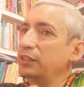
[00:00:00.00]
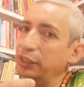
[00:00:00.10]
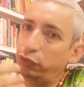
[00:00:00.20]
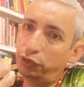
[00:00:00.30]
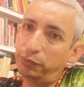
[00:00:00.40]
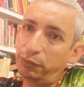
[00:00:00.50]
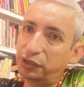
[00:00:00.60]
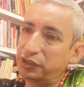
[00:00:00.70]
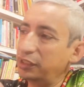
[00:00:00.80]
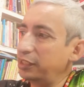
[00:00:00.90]
Y entonces
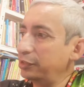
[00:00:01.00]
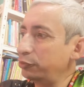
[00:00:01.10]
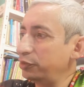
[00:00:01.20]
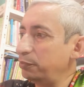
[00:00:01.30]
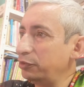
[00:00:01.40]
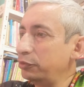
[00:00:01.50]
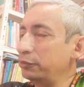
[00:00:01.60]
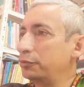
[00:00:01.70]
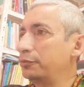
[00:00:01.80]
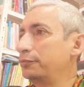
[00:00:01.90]
vamos a tener estos
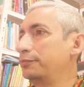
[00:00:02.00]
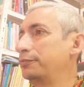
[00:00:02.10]
episodios.